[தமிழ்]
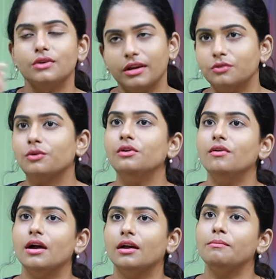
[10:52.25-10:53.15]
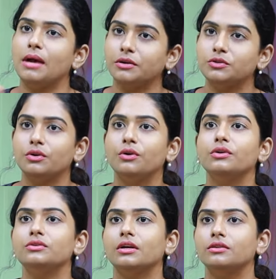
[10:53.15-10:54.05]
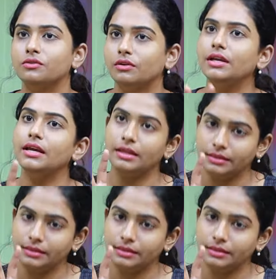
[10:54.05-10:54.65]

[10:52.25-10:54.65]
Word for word: ஸோ எனக்கு சொல்லுவாங்க பேக் ஸ்டோரியோடு சேர்த்து சொல்லி